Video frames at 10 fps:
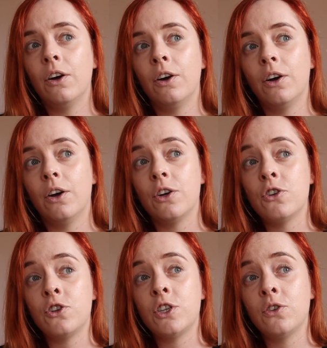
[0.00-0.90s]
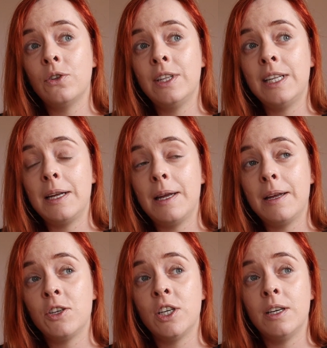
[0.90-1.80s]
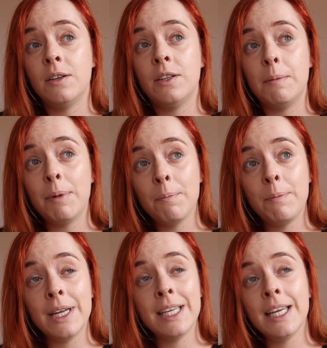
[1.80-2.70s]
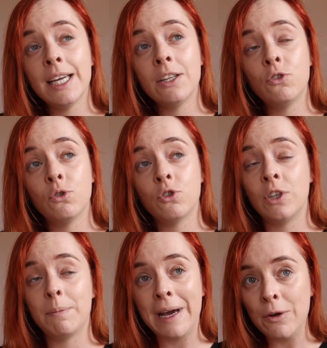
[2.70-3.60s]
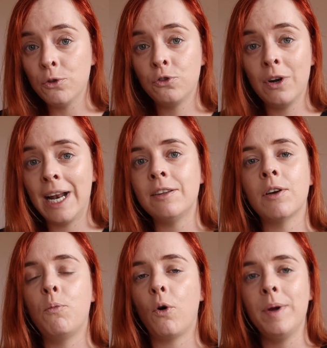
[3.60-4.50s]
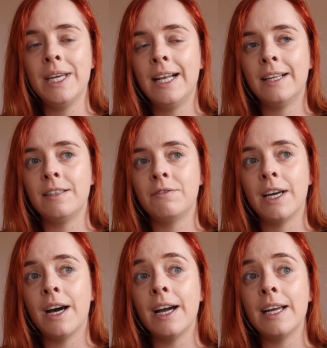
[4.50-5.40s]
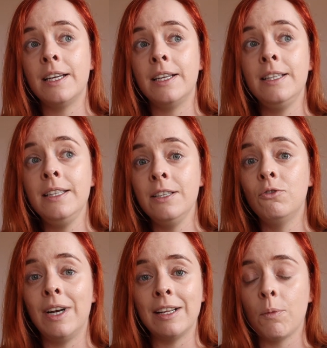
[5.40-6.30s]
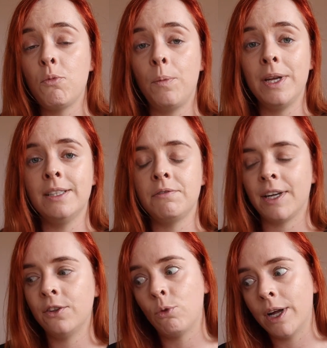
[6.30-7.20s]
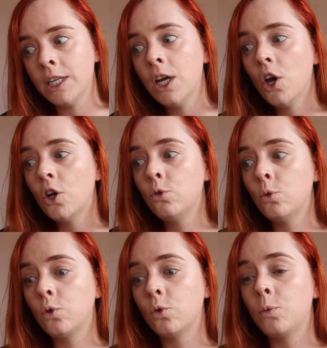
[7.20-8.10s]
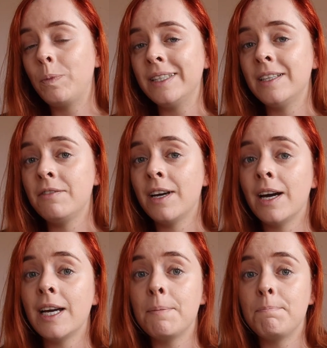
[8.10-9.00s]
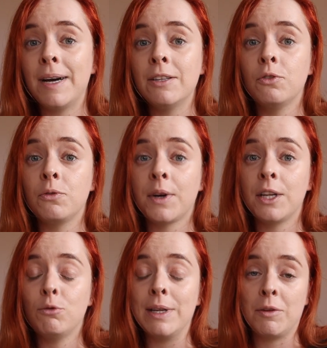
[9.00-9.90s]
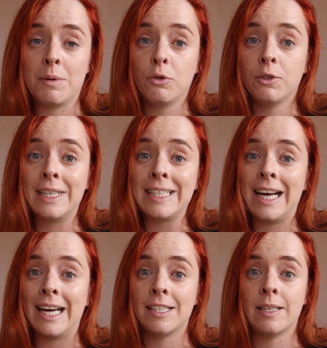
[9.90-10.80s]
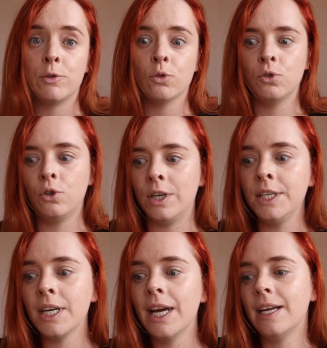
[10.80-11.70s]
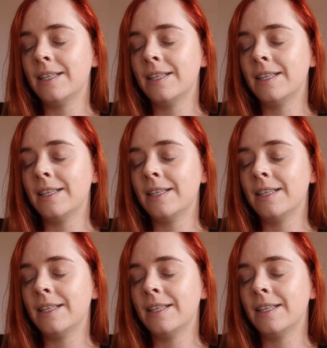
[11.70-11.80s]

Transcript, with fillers: Euh, je n'ai, pas payé, je n'ai pas eu de lettres pour payer de la TVA et ni de lettres pour payer des frais de douane. Donc euh, pas de TVA et pas de frais de douane dans ma boîte aux lettres à la réception du colis.